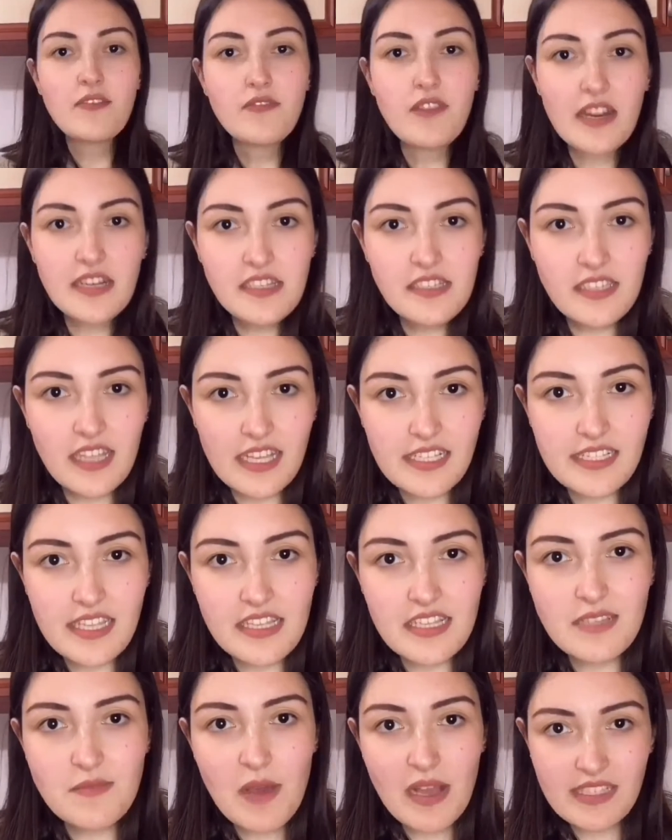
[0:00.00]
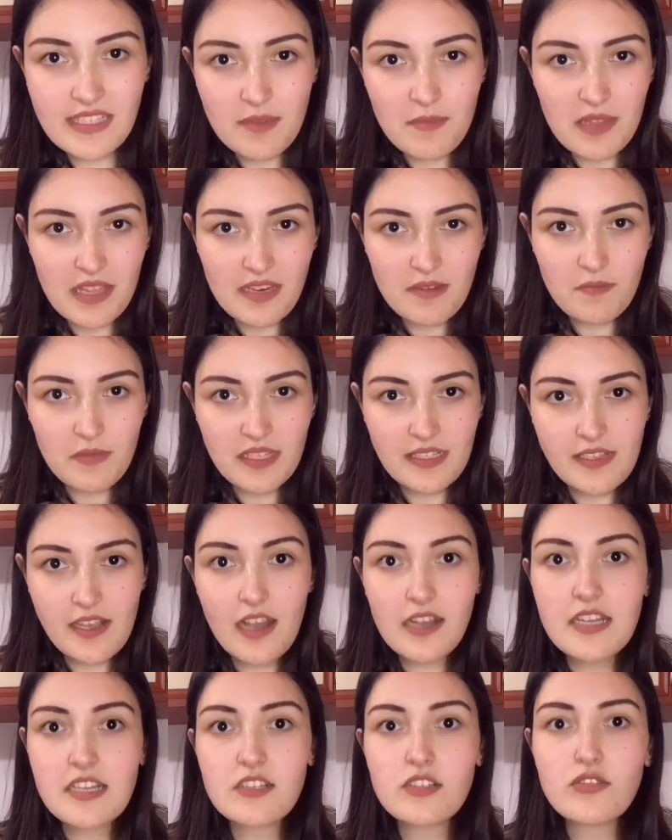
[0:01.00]
Farkındaysanız malzemelerin
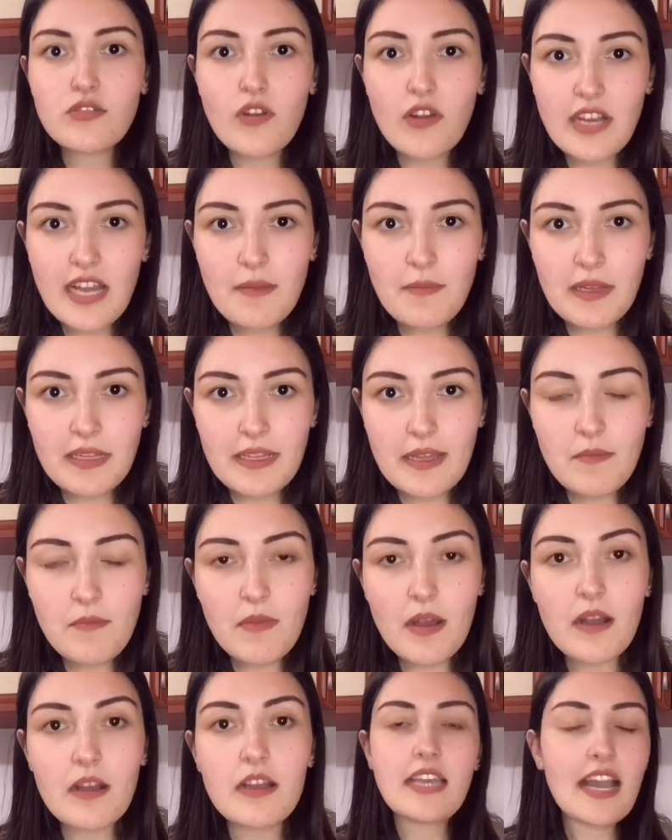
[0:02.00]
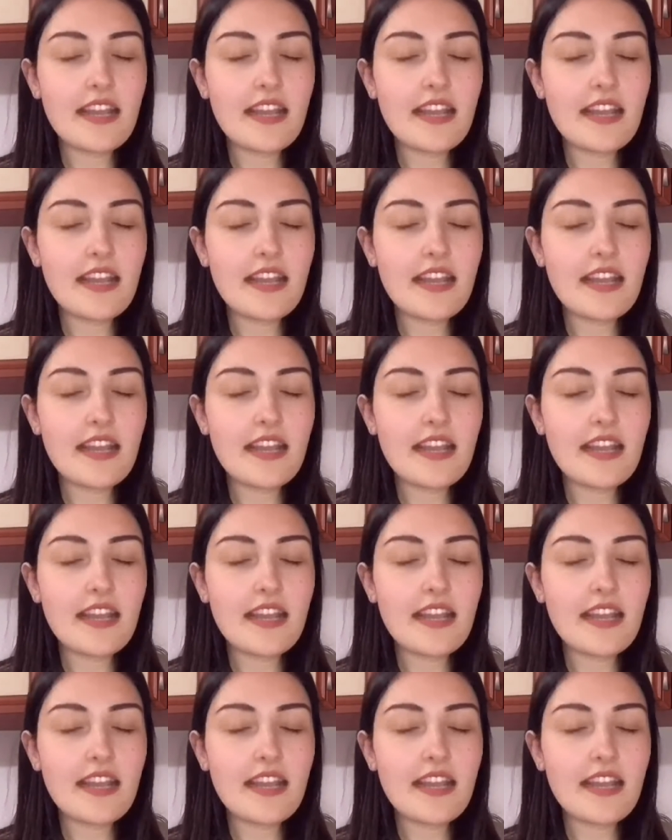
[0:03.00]
miktarlarını söylemedim.